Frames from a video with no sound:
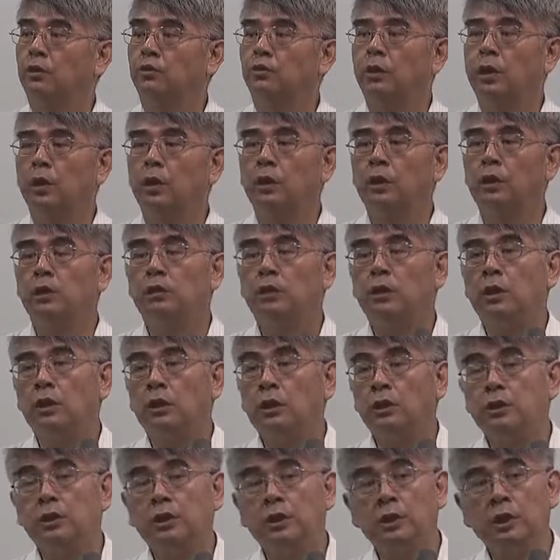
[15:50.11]
所以呢，你
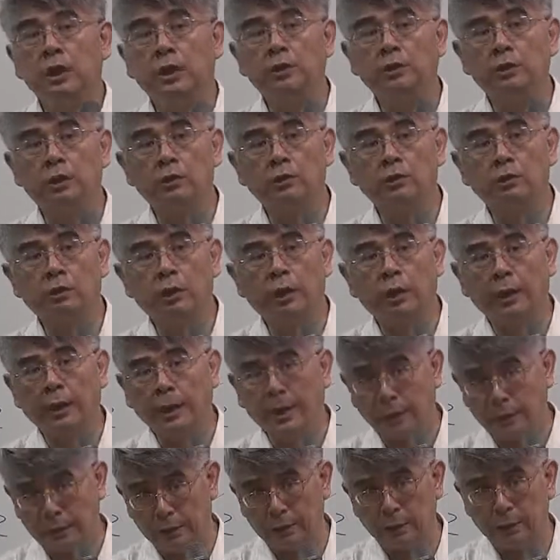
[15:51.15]
的信赖程度啊，
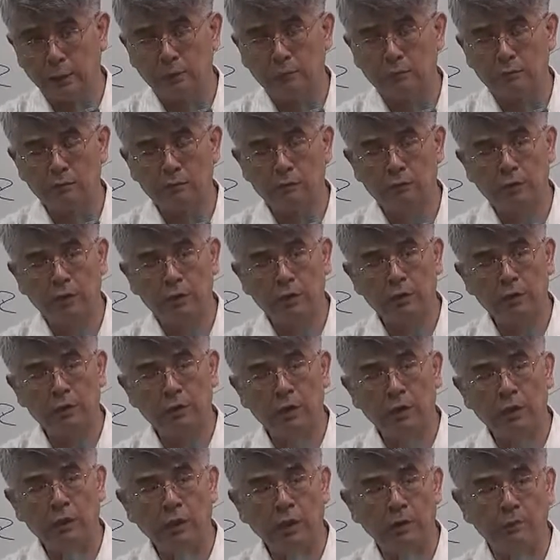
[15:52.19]
看你定。你
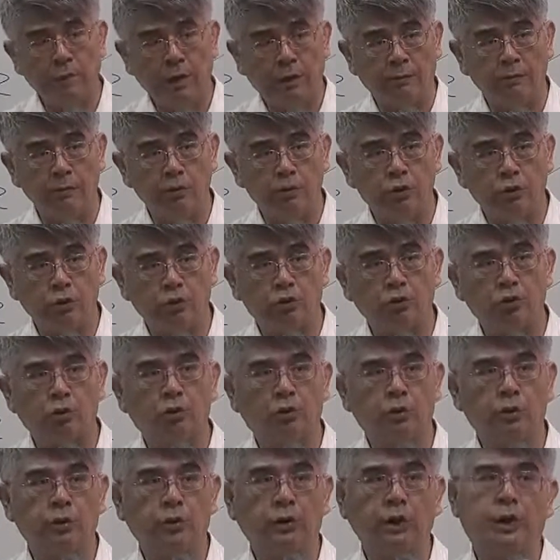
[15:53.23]
你定百分之九十
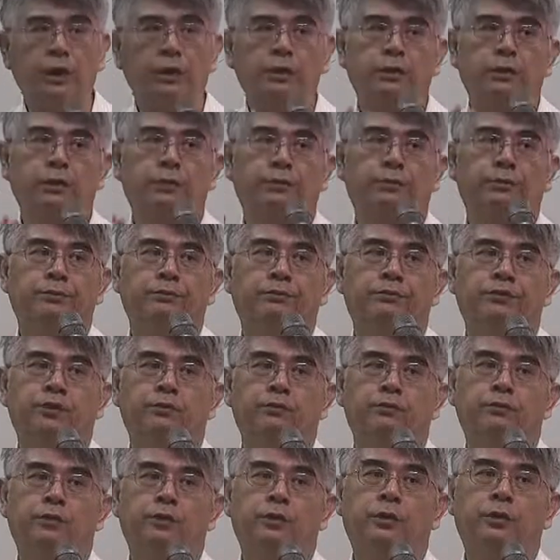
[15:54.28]
五，我就看
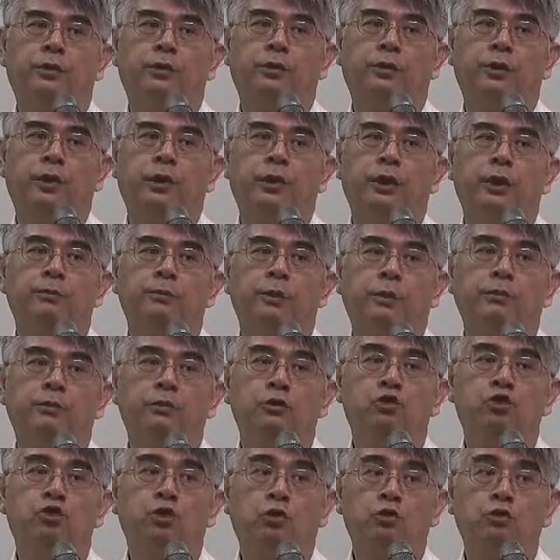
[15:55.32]
正负二；你定百分
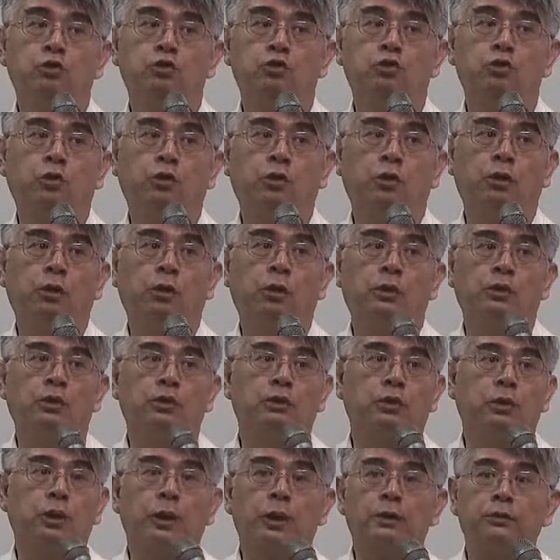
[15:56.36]
之九十九的话，
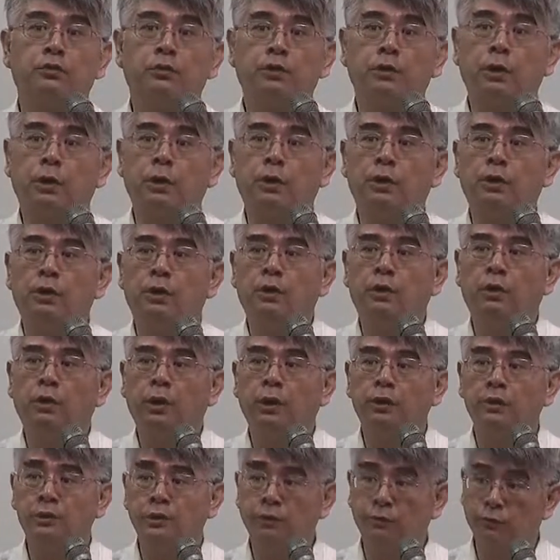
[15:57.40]
我就看多少？我
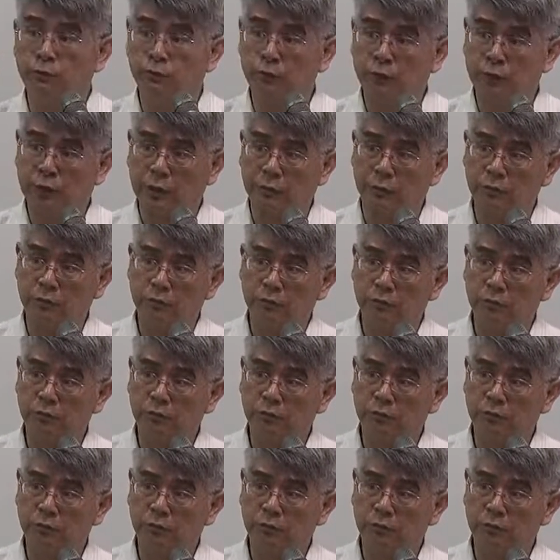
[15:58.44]
看正负三。